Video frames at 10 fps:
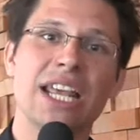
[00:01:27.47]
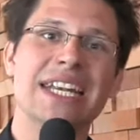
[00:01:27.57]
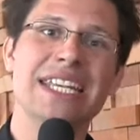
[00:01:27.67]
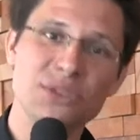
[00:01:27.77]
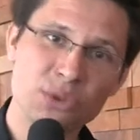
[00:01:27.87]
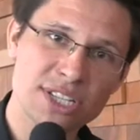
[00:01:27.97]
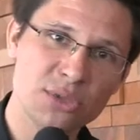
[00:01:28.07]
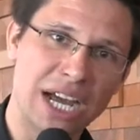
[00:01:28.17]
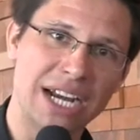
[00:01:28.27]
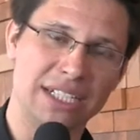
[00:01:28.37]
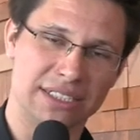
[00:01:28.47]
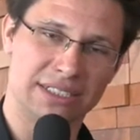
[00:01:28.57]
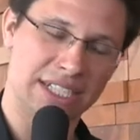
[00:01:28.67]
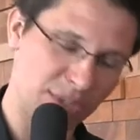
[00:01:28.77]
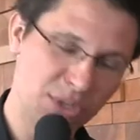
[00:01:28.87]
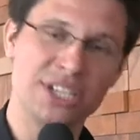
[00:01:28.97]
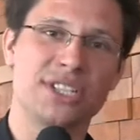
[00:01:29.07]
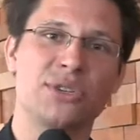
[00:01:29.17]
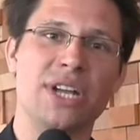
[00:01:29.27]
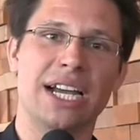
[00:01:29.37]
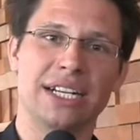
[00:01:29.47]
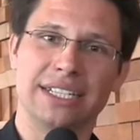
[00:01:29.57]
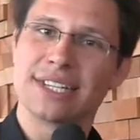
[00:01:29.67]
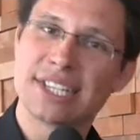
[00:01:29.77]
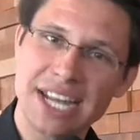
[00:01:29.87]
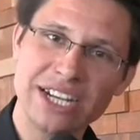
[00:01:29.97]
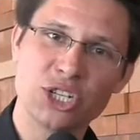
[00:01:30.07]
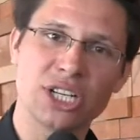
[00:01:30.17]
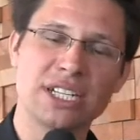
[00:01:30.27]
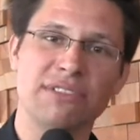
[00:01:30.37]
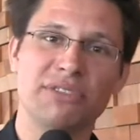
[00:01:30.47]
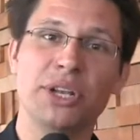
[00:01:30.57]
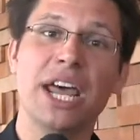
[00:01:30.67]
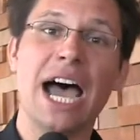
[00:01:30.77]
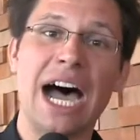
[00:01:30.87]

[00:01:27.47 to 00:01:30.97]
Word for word: nicht nur zu danken, natürlich zu danken, das ist ein Schritt davon,